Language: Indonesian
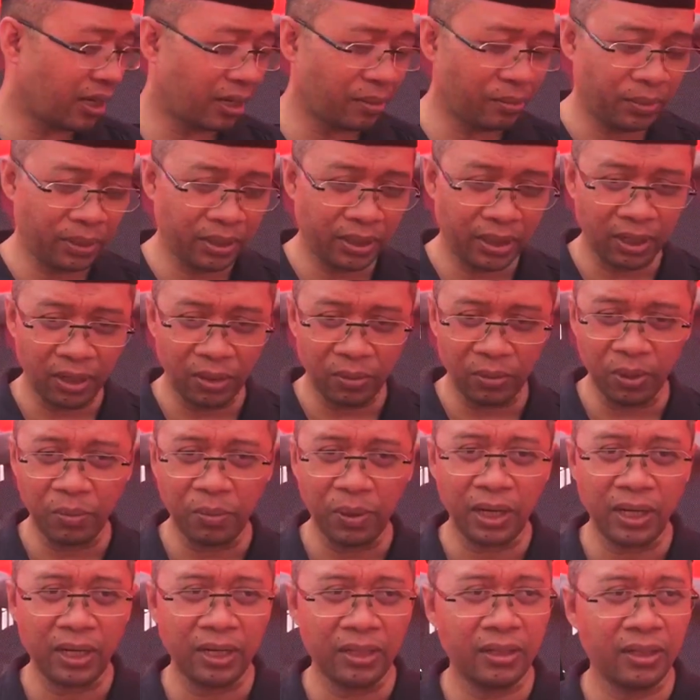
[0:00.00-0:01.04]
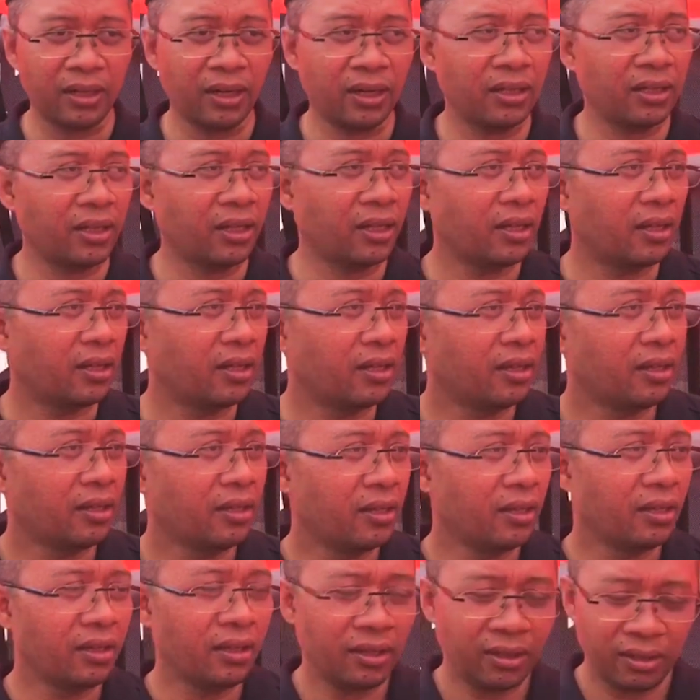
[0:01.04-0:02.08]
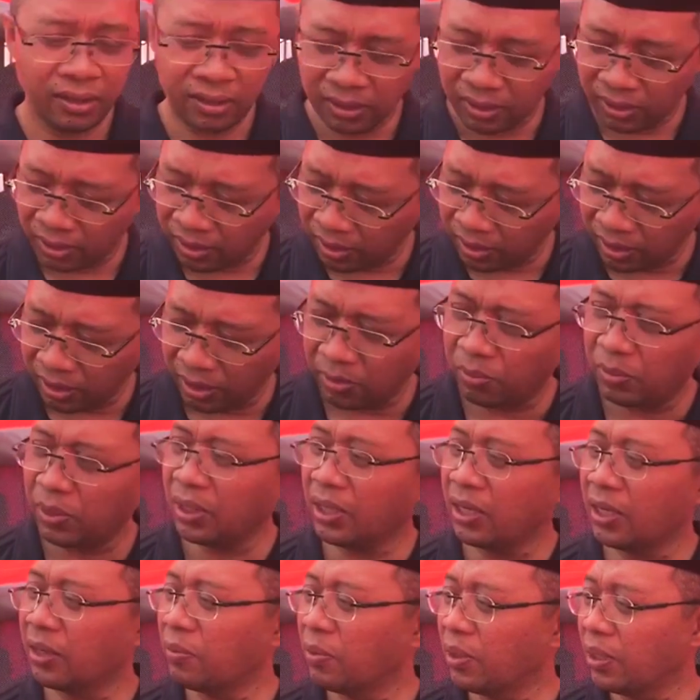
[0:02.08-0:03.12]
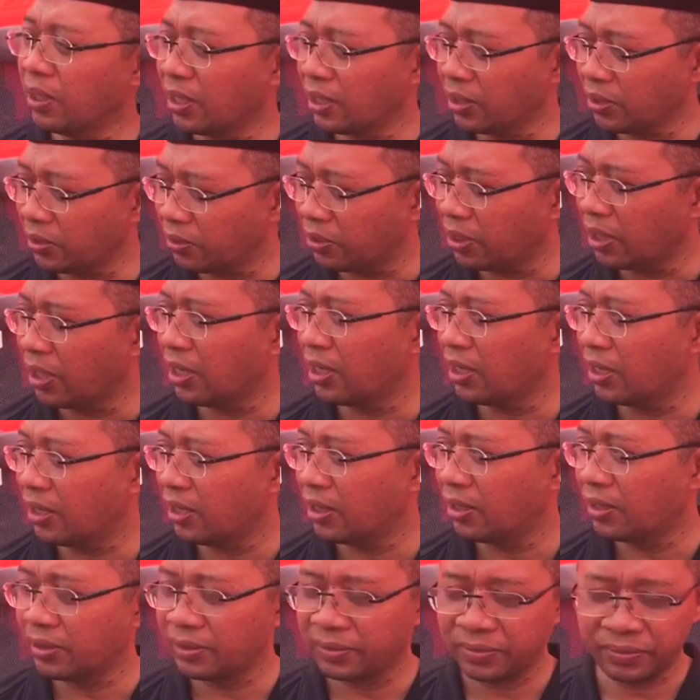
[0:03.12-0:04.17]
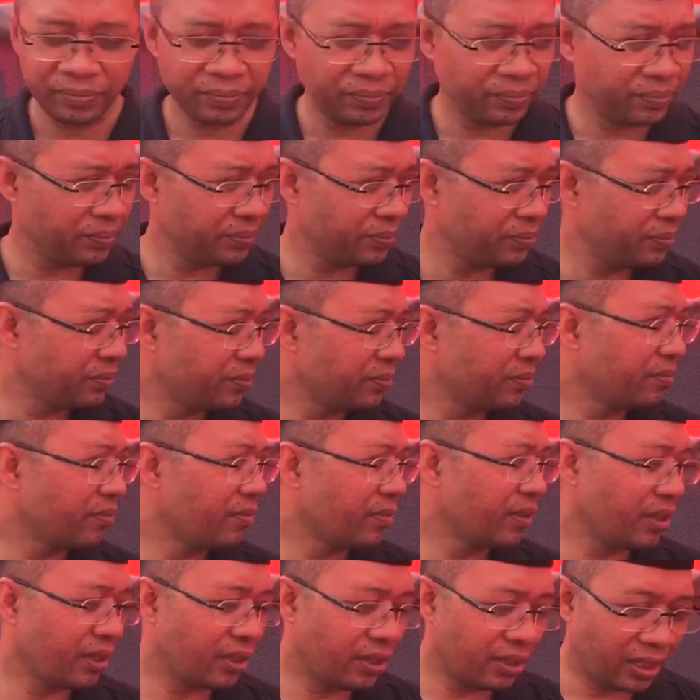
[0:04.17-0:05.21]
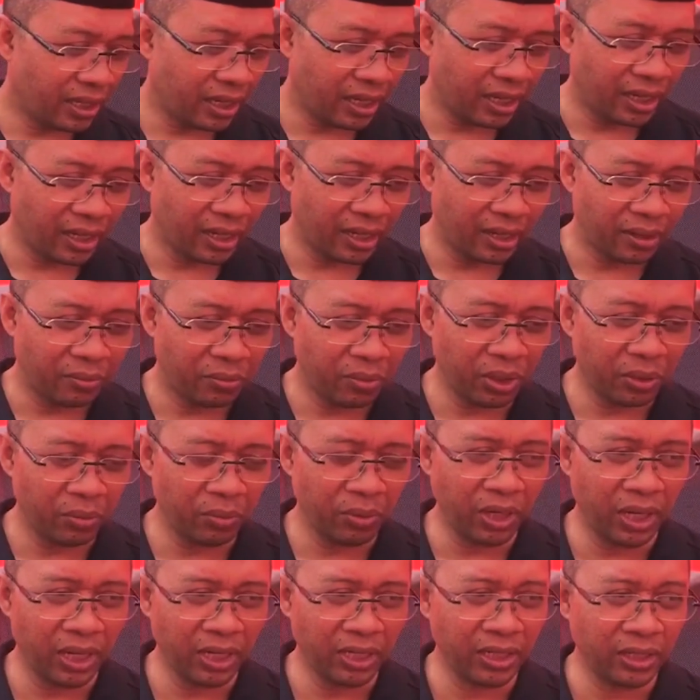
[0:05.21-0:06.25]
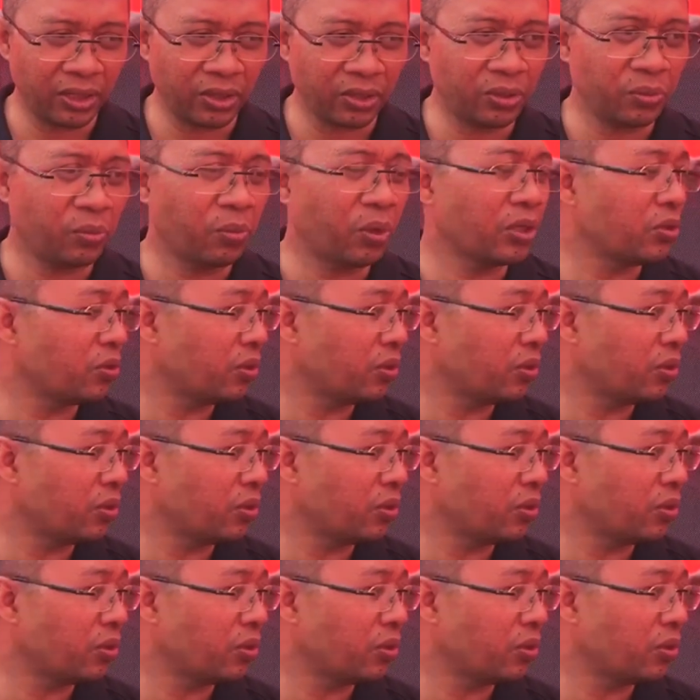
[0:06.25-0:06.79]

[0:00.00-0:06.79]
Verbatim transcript: Kami ke Lombok Barat ternyata iya benar-benar juga. Lombok Barat sama Lombok Tengah. Ya, mudah-mudahan itu semua